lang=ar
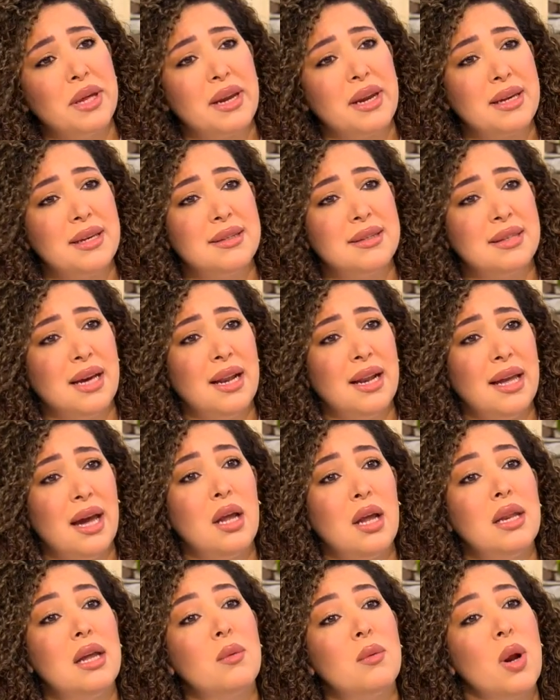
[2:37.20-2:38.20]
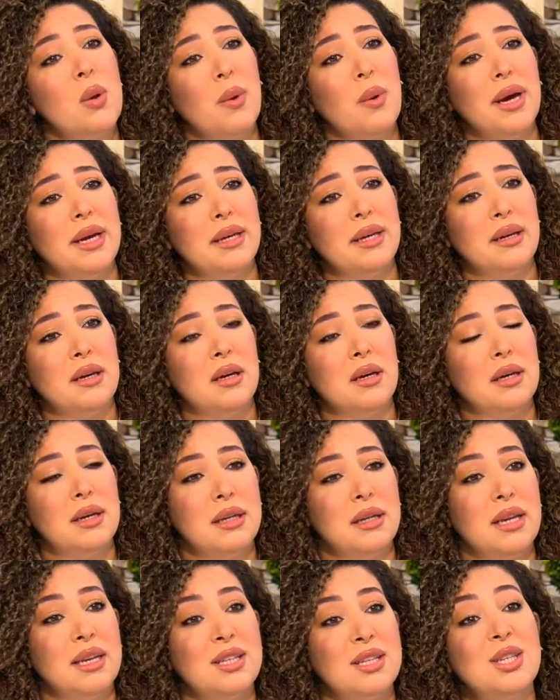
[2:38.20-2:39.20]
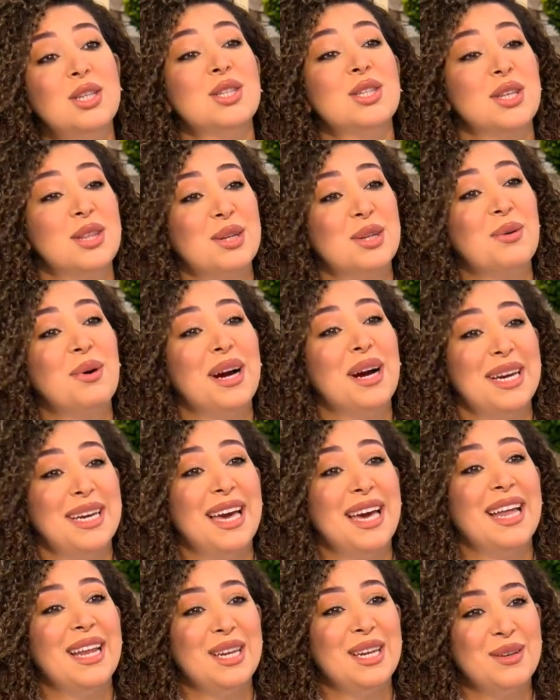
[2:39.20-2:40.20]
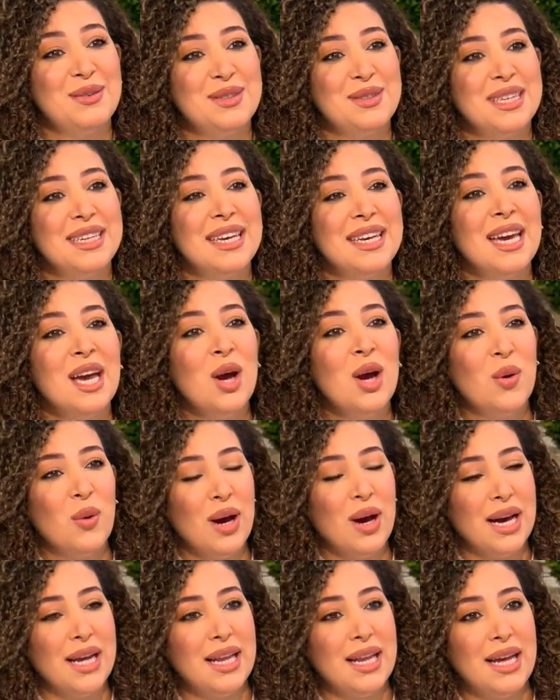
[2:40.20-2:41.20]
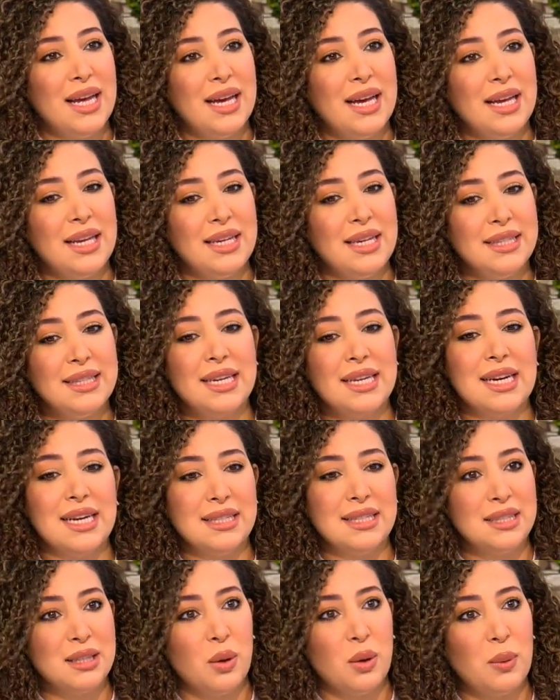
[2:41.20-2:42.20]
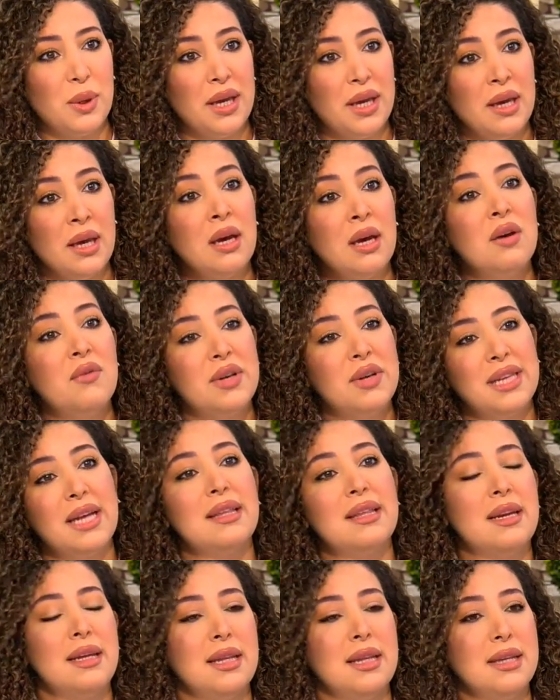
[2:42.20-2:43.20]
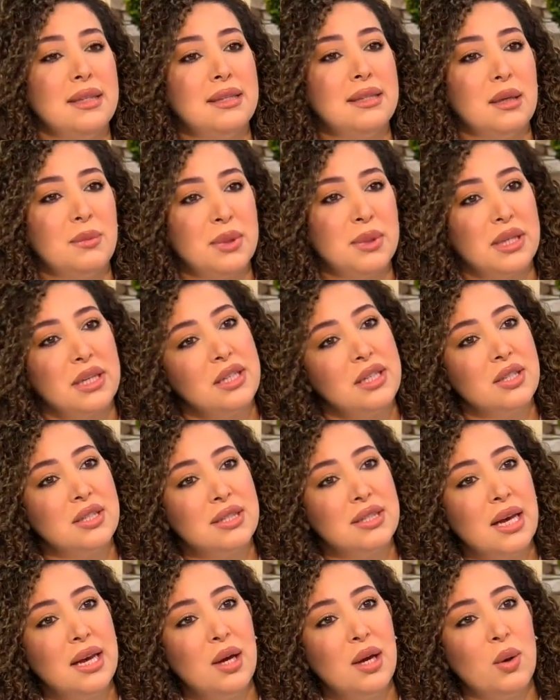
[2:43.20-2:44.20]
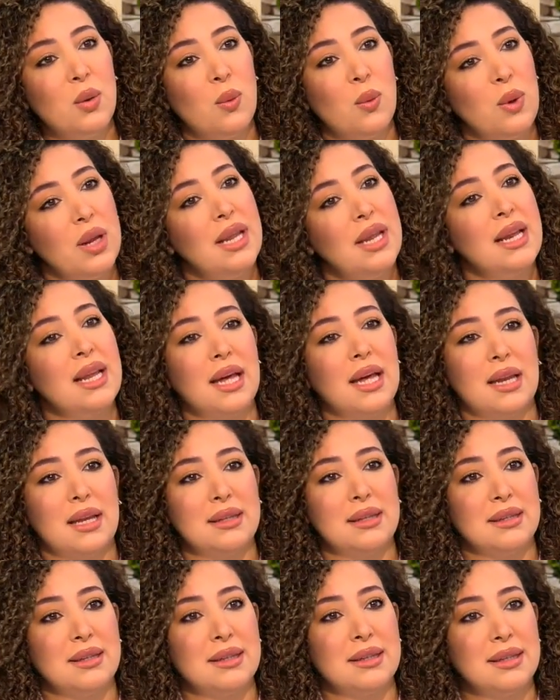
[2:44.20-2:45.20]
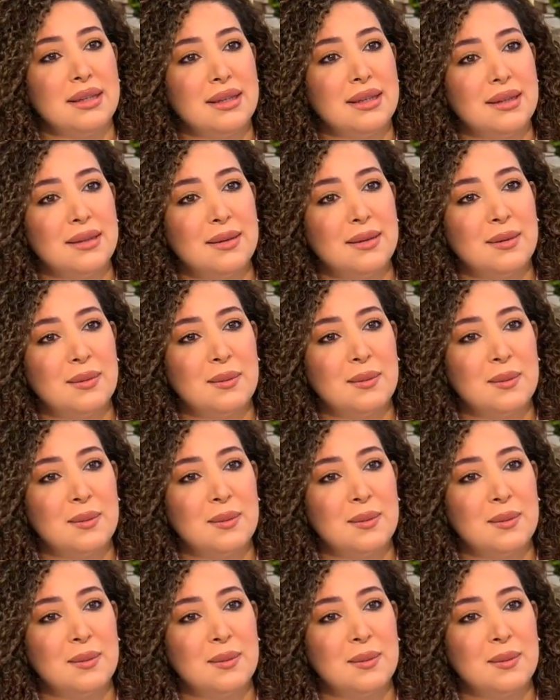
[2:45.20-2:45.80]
نركز عليها اللي هو الوعي ان كثر واعي على نفسك وعلى اللي انت قاعد تسويه فتدري اذا انت بالطريق الصح ولا الغلط تمام